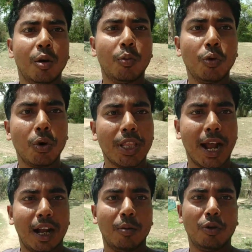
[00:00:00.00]
পুরো
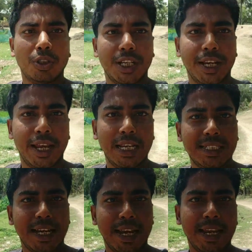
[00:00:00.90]
দেখাবো যে এই
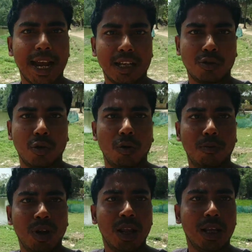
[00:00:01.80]
যে এই আশ্রম
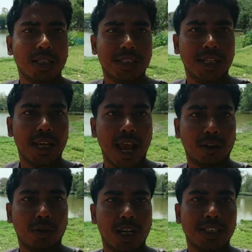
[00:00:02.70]
যে
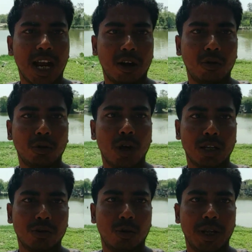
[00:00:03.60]
এতটাই জাগ্রত
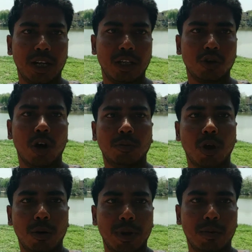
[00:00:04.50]
আশ্রম এখানে সব
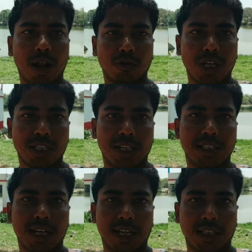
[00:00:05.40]
ধর্মের মানুষ আসে এই
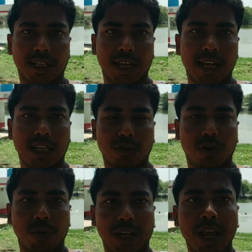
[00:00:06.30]
জায়গাতে এই
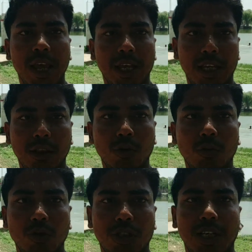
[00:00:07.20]
আশ্রমে হিন্দু
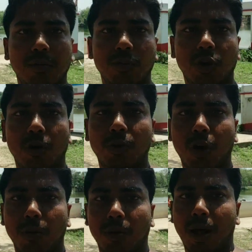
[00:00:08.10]
মুসলিম সব
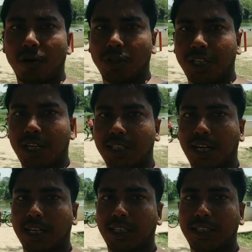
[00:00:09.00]
ধর্মের মানুষই এই
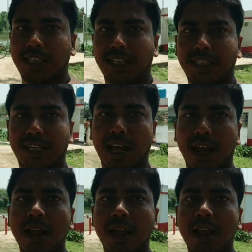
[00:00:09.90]
জায়গাতে যে যেটা